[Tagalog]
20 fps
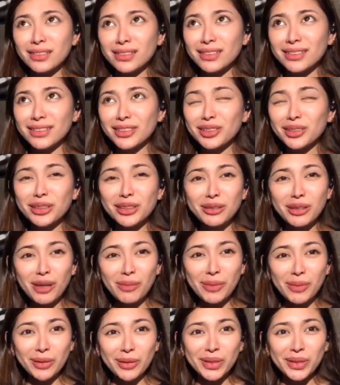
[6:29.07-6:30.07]
you know, yung
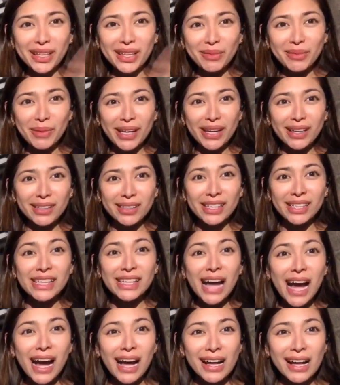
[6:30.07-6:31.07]
kapag kunyari parang
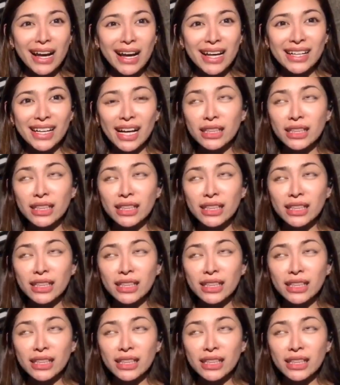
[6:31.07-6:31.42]
hinahara,